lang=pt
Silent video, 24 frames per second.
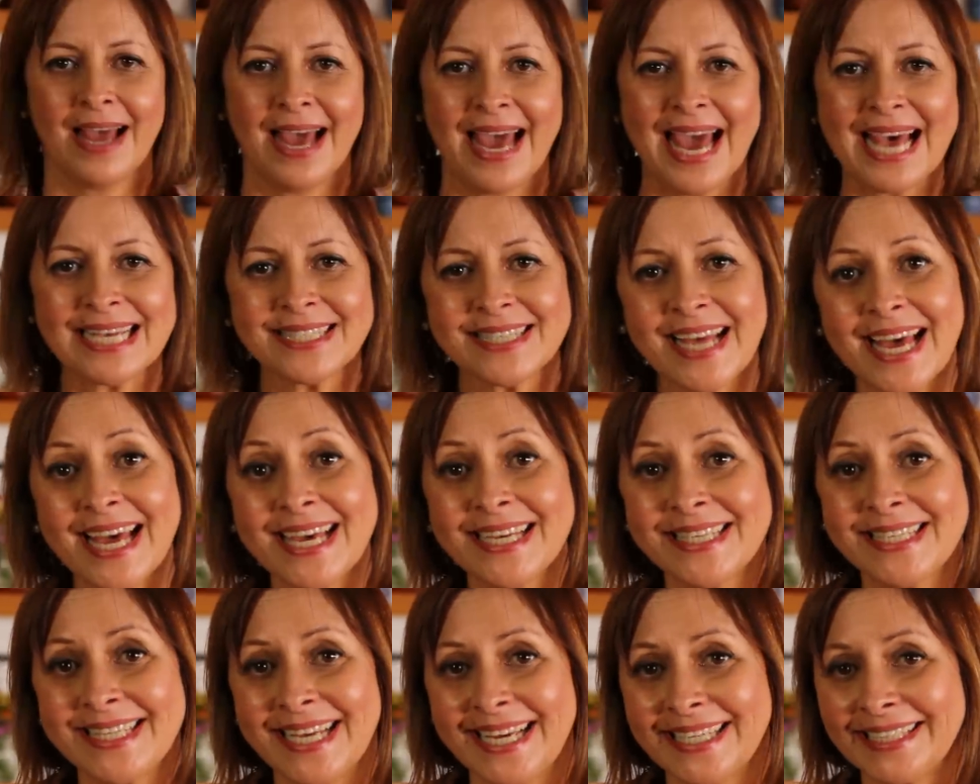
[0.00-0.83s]
Essa
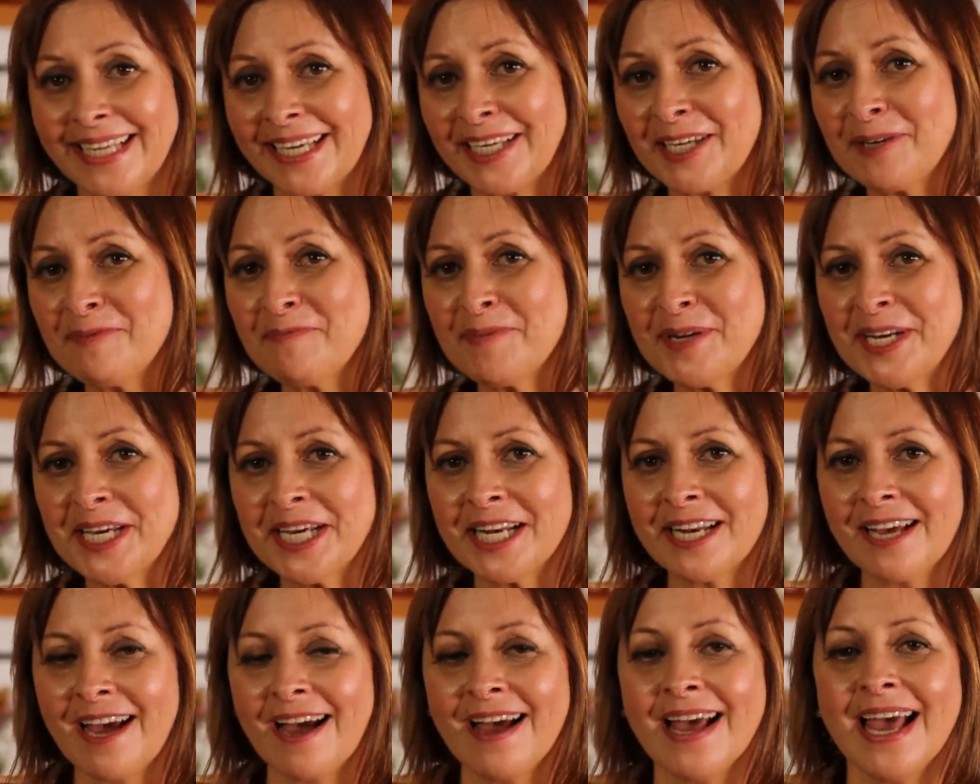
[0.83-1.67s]
receita que
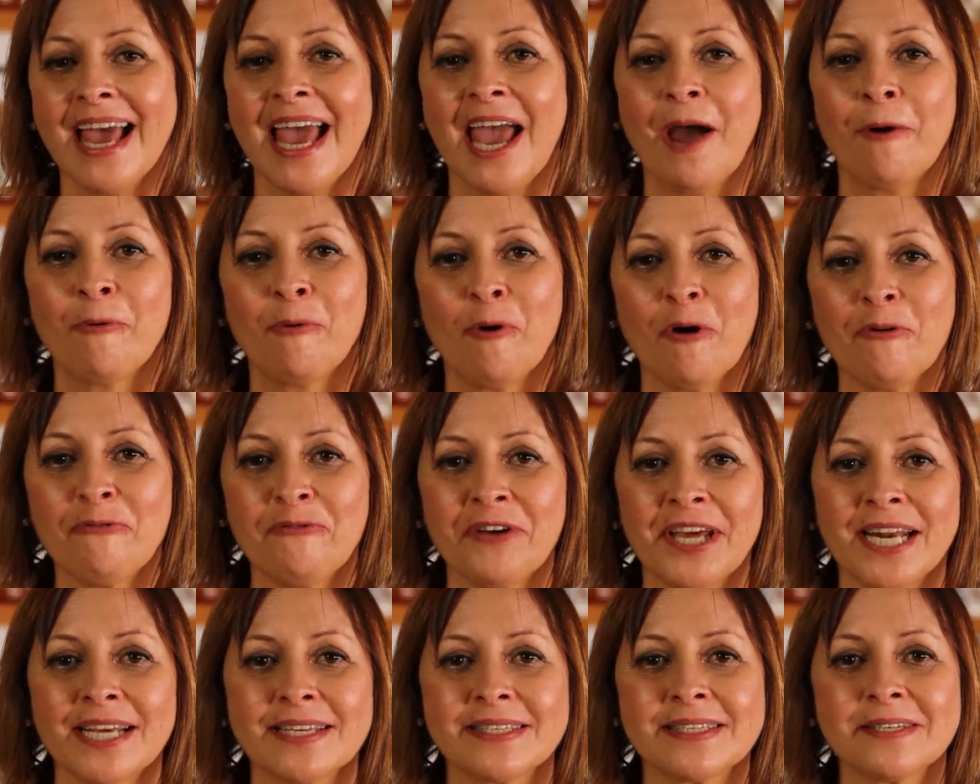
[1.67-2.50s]
brilha é um
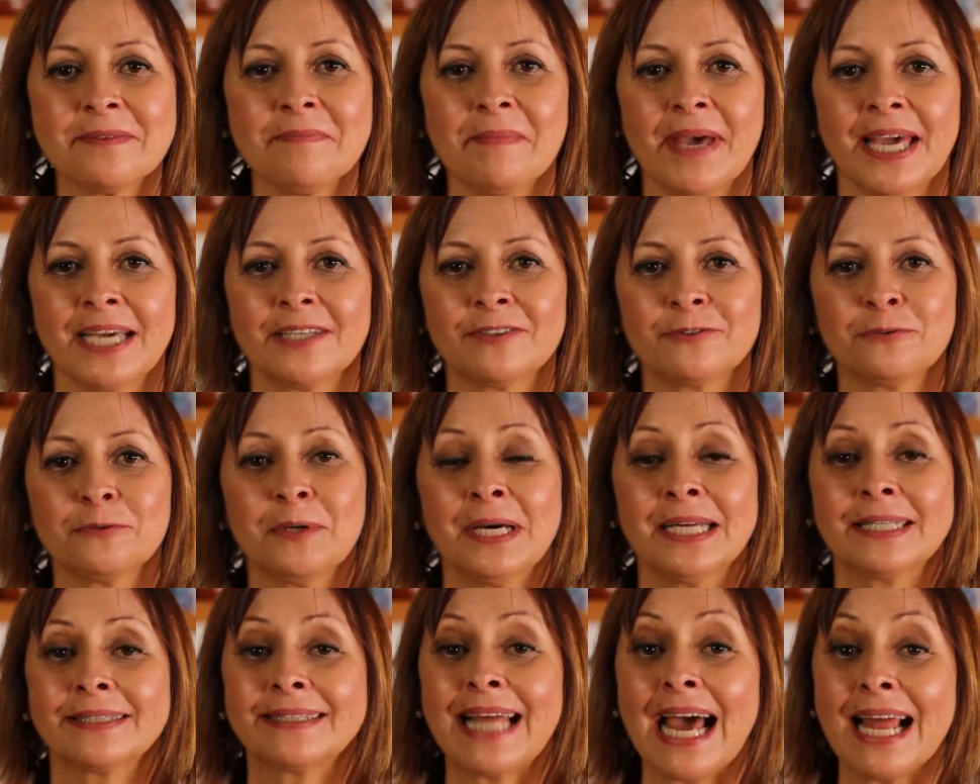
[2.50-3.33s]
oferecimento
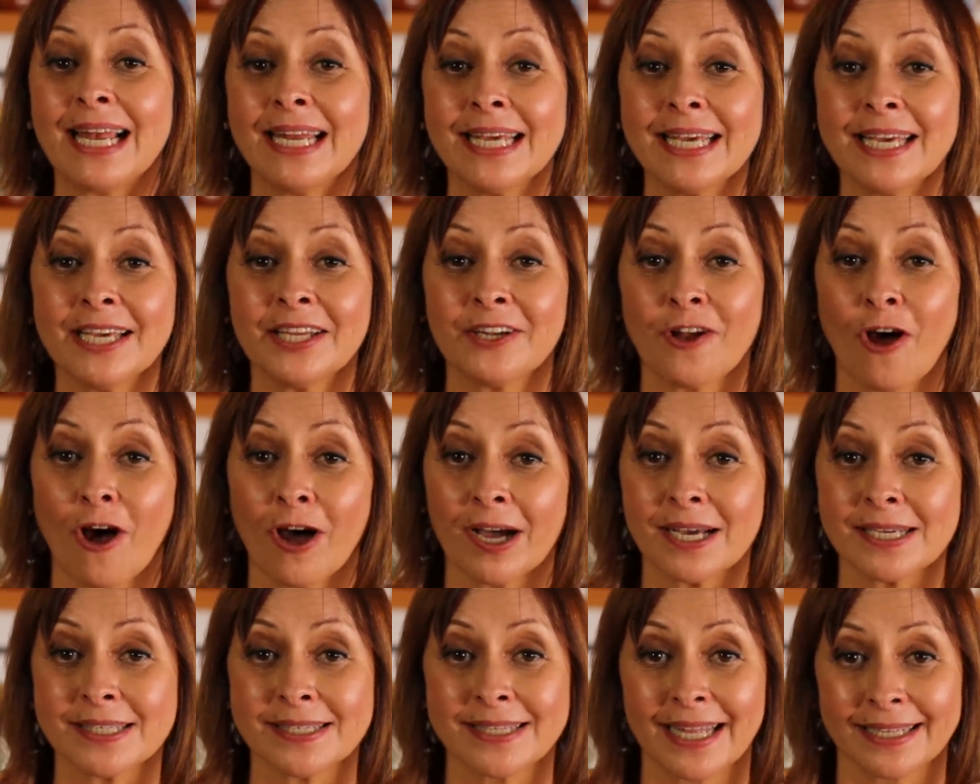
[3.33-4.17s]
da linha
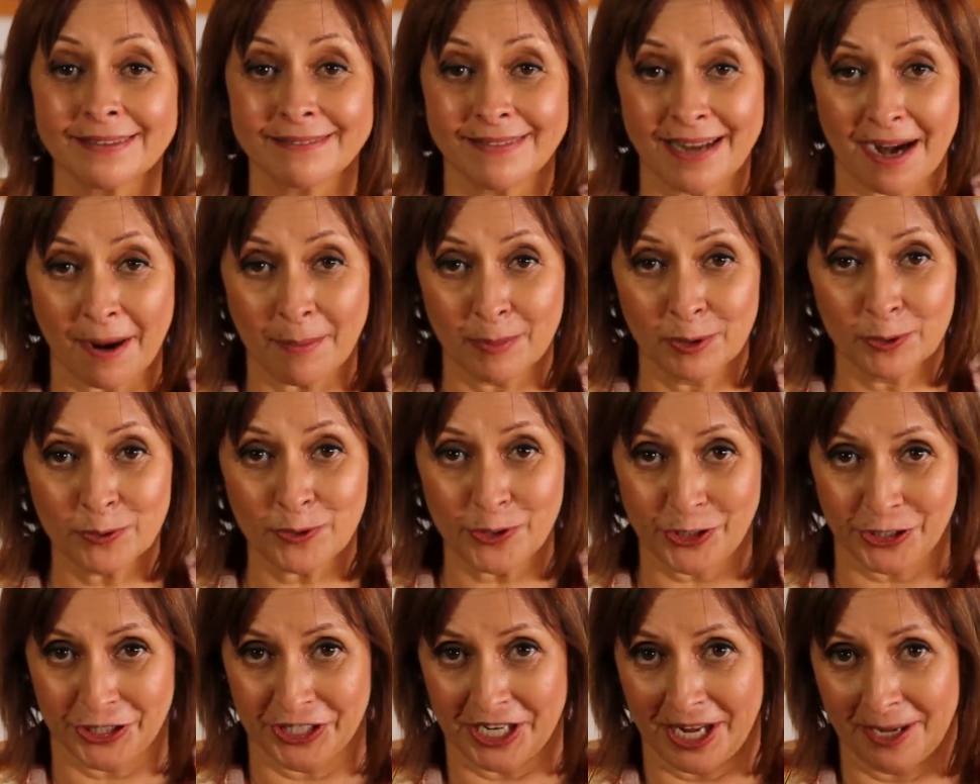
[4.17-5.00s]
inox da
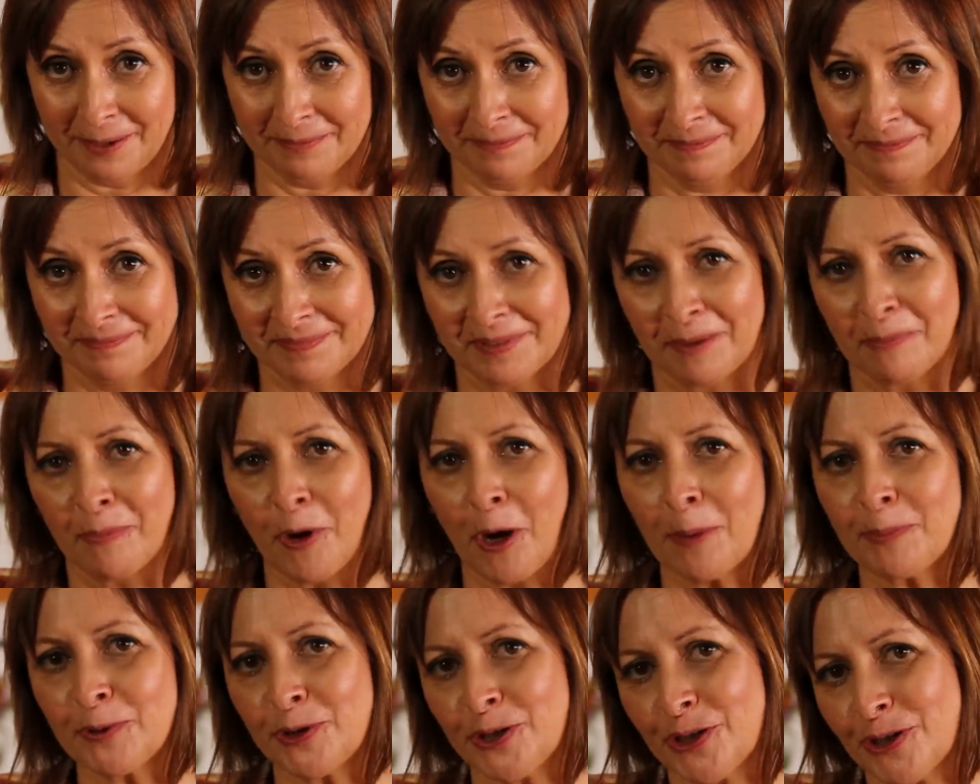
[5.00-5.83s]
Tramontina. Bom
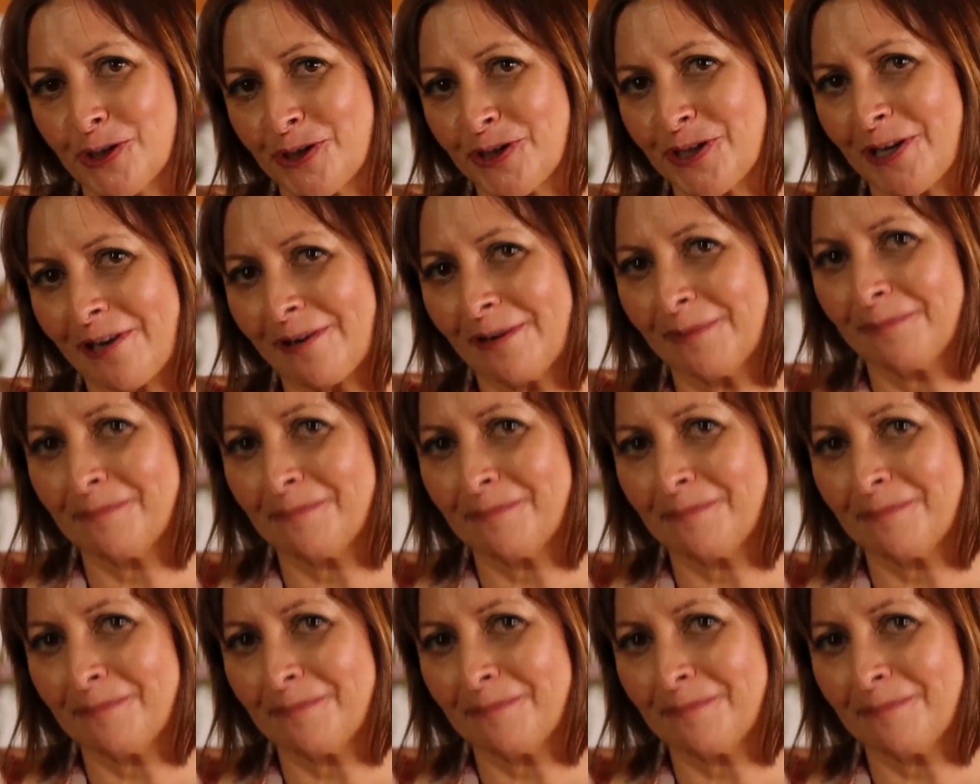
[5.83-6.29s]
apetite!